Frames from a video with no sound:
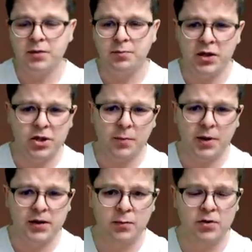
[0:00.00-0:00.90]
Pierwsza
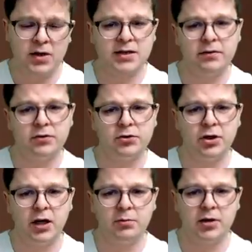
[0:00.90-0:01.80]
partia była z
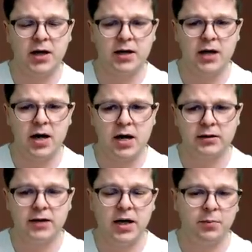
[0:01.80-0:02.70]
zawodnikiem grana
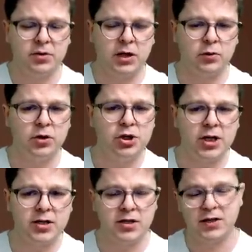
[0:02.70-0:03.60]
na portalu
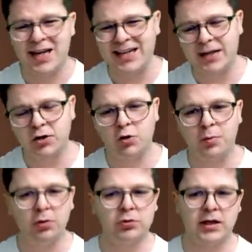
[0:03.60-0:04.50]
Liches na jedną
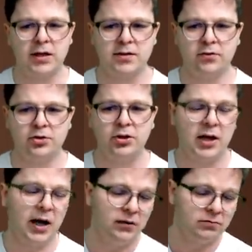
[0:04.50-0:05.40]
minutę na
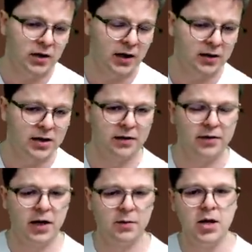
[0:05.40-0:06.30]
zawodnika, tak, ja
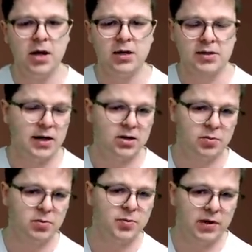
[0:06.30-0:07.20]
wiem, zdaję
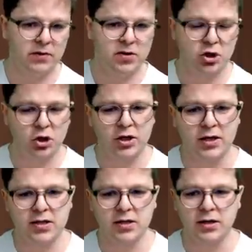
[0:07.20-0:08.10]
sobie sprawę, że to
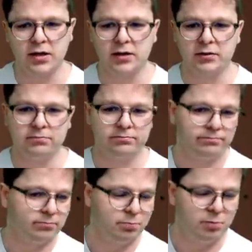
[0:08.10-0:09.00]
jest e,
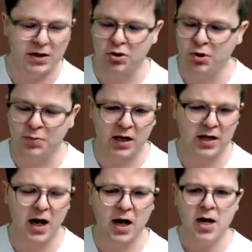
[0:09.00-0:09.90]
bardzo szybka
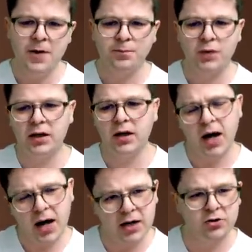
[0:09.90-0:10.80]
gra, e,
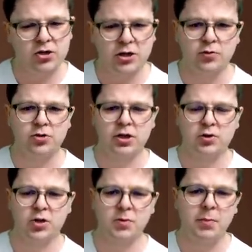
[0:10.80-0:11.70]
ale od czasu do
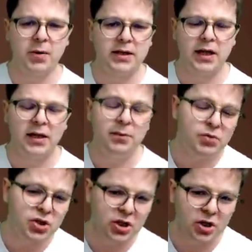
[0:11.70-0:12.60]
czasu sobie pyknę i
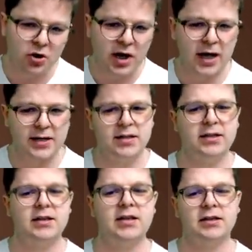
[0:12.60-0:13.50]
przy
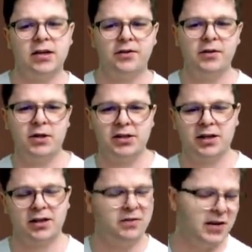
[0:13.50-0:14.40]
okazji natrafiła się
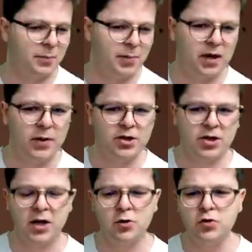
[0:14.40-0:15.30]
taka fajna
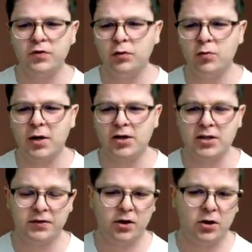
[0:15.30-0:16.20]
perełeczka. Już wytłumaczę
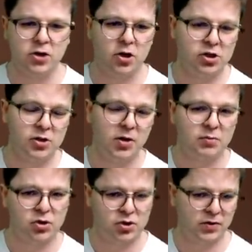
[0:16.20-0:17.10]
za chwilę o co chodzi.
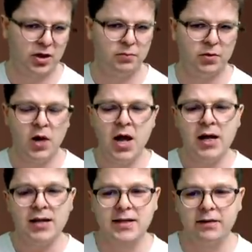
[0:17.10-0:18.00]
Moim przeciwnikiem był
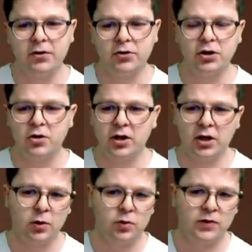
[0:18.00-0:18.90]
zawodnik o
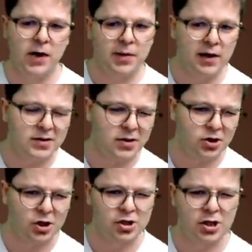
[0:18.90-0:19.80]
rankingu
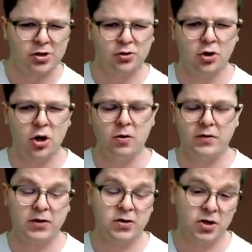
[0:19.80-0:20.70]
2560 około,
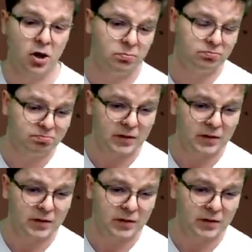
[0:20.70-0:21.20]
więc no